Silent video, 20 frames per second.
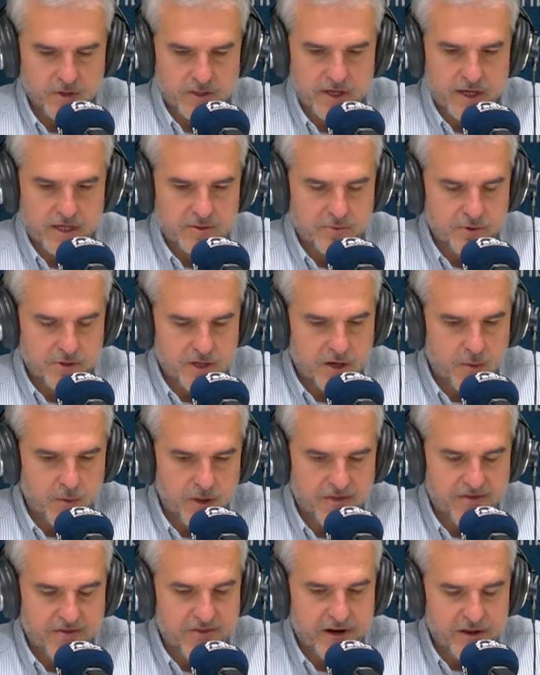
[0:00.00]
Buenos días. Pues la
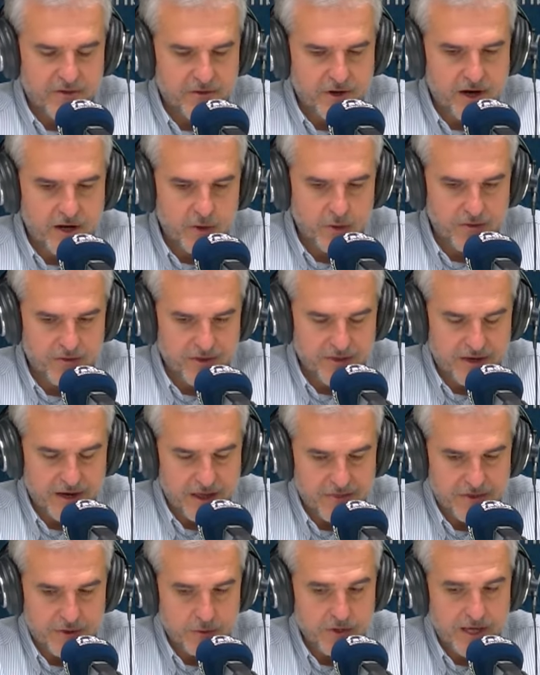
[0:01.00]
comunidad internacional coincide
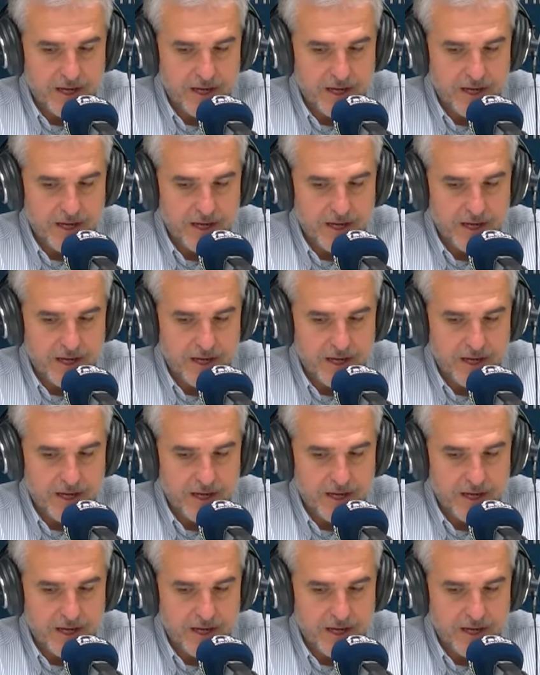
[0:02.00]
en hacer